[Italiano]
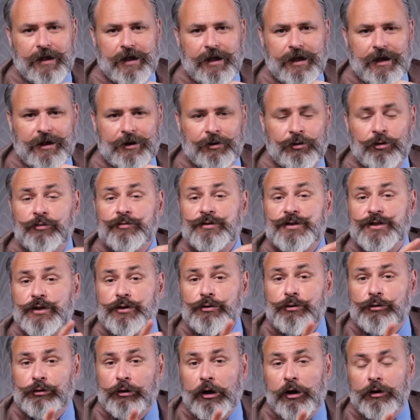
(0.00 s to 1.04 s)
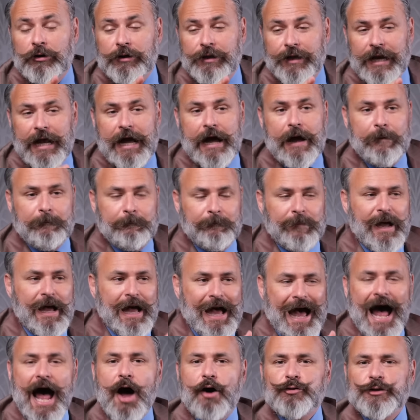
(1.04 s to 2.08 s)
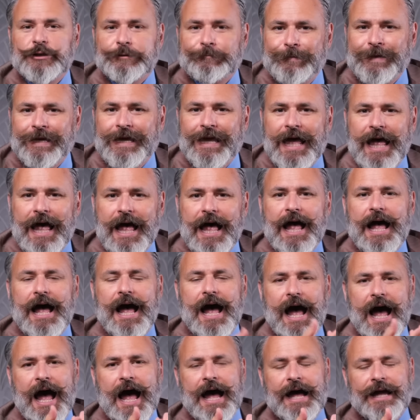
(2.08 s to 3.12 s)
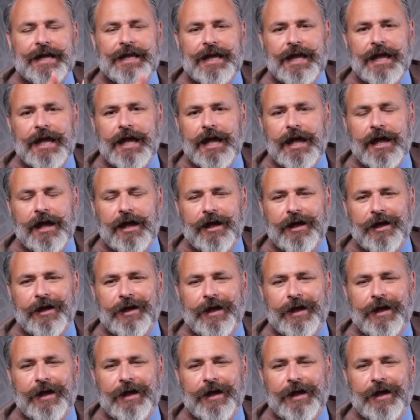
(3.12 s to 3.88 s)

eh, non solo tollera, ma auspica anche eh,